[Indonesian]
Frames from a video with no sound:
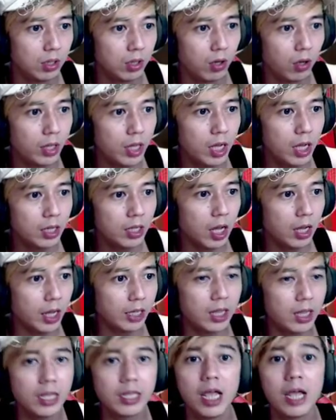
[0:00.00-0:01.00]
Oh ya, Kak
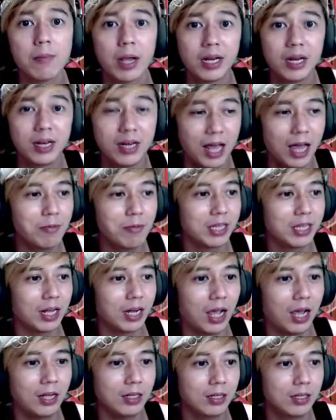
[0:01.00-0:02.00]
kita aja yang mainin ya, bentar
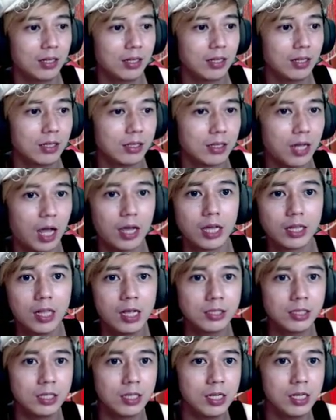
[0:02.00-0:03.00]
ya. Kak kita
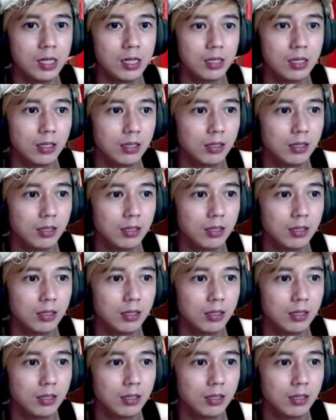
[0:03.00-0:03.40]
sini.